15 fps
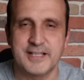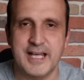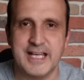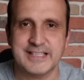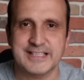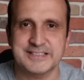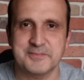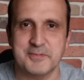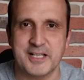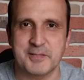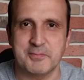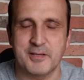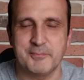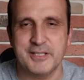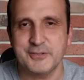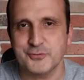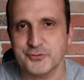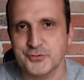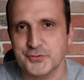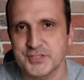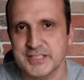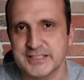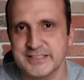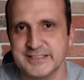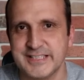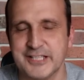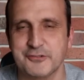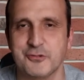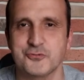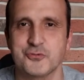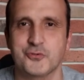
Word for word: Herkese merhaba. Ben Özgür Çetin. Teknoloji